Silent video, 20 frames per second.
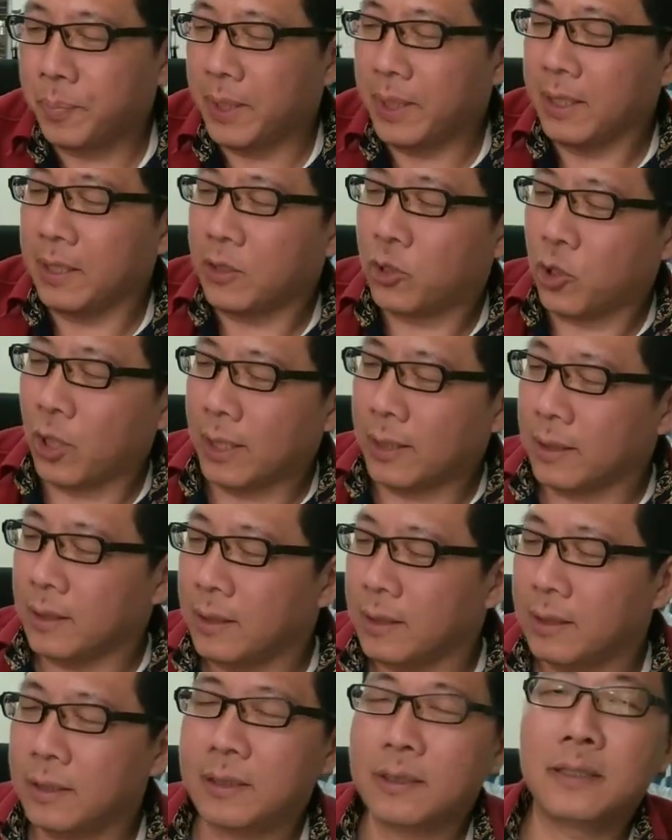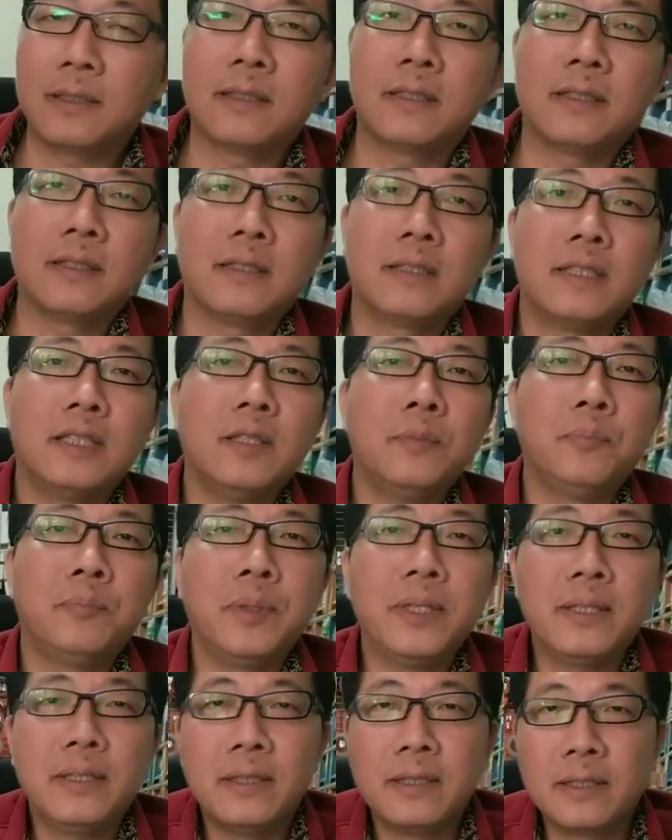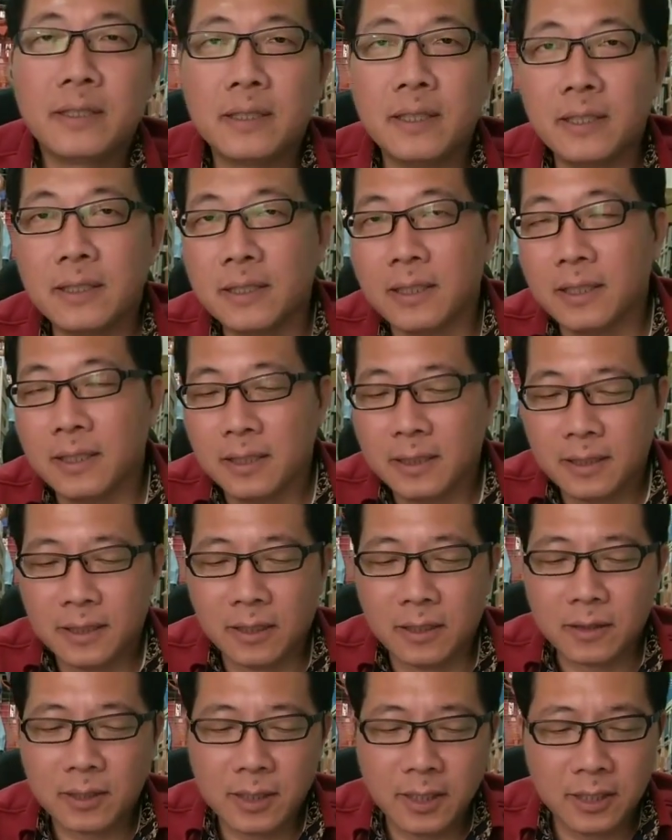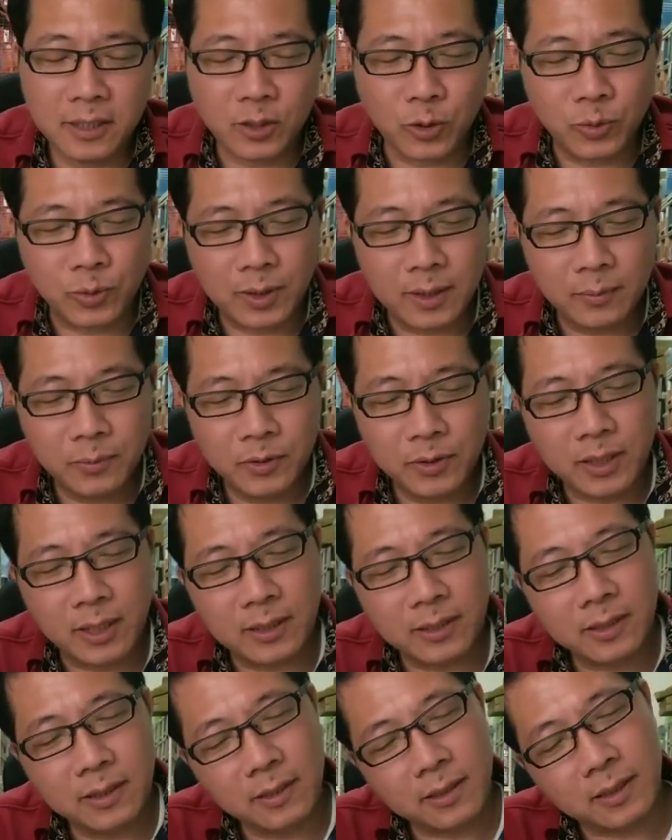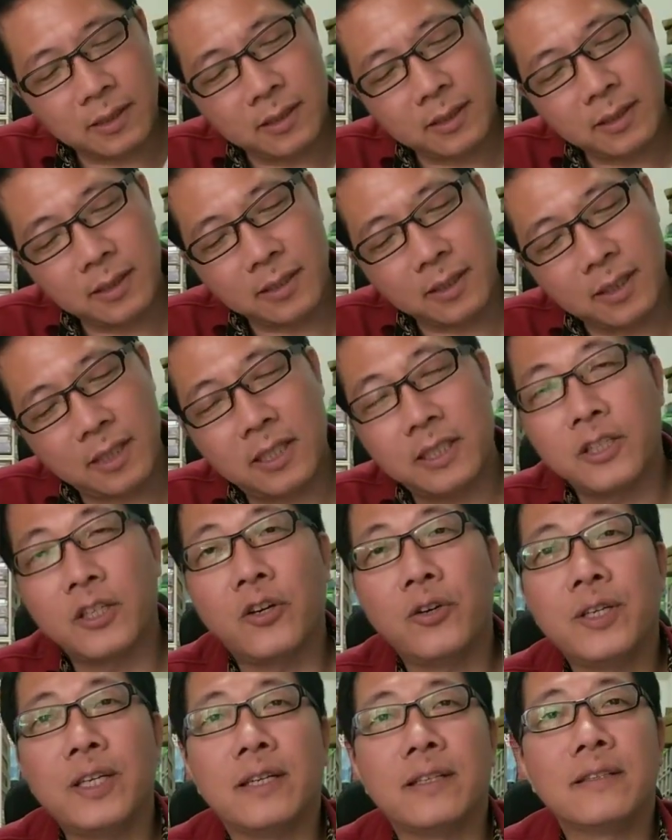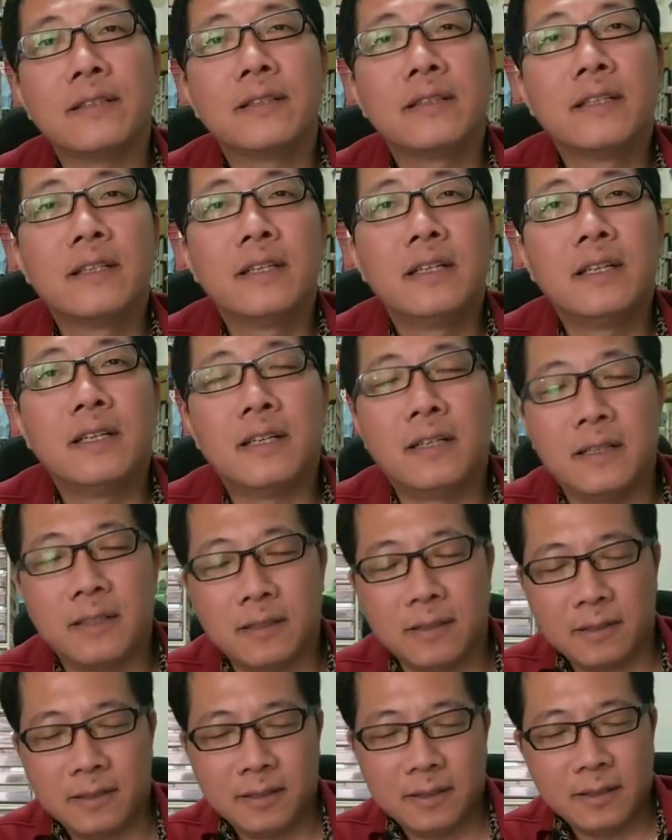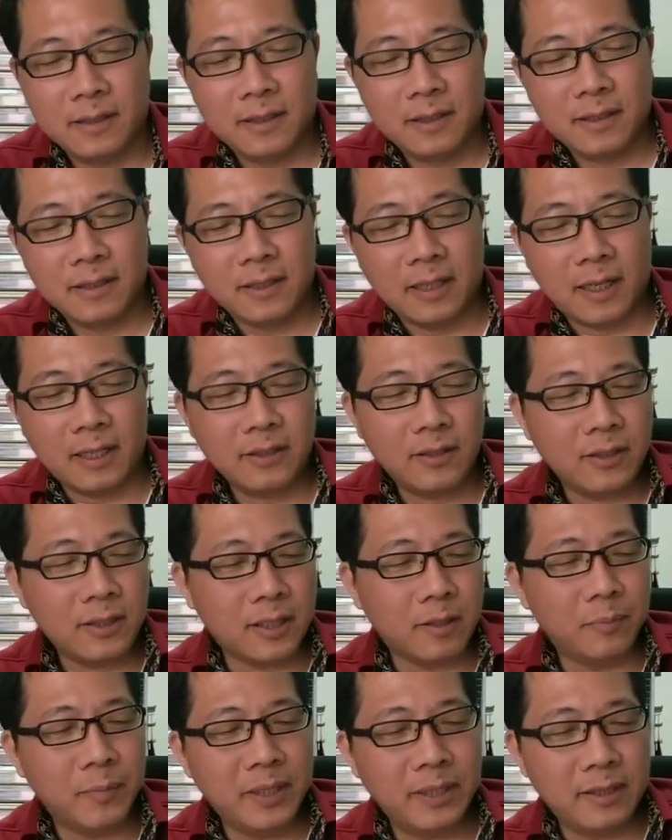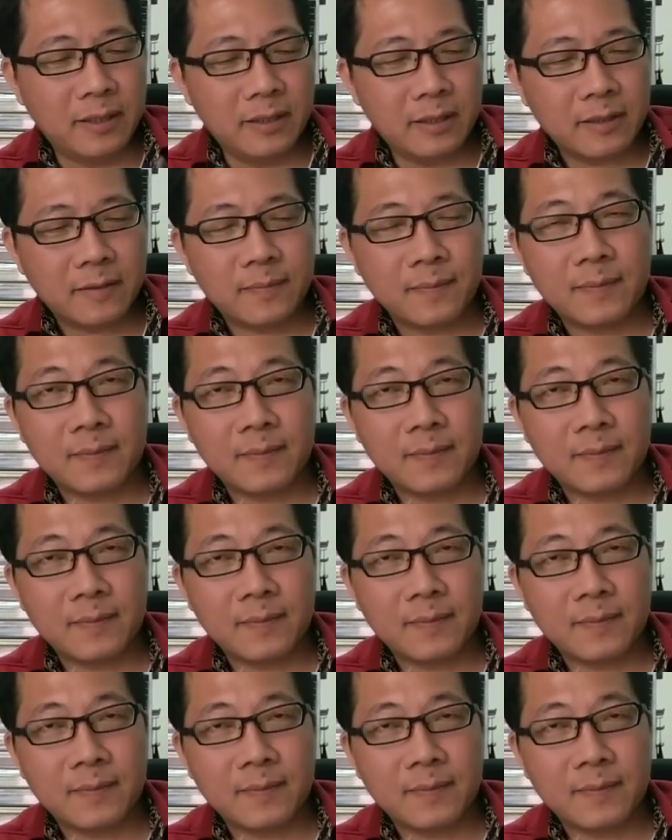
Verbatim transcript: 比川硬币这一个，啊，这一组呢目前是十四个人留言，啊，还有一个名额。